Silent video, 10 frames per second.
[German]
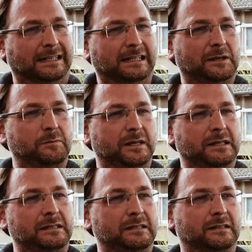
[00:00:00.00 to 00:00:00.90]
indem
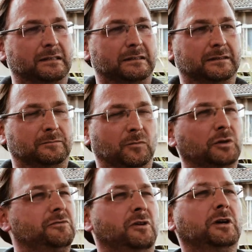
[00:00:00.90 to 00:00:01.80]
ich ähm,
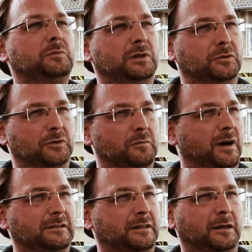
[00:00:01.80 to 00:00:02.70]
noch eine Fortbildung
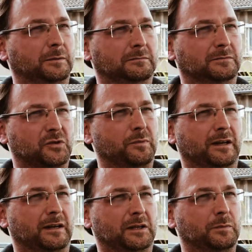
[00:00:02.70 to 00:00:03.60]
gemacht habe
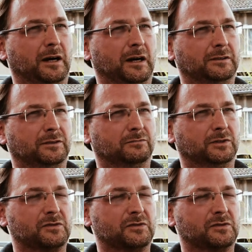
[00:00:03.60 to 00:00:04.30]
zum Energieberater.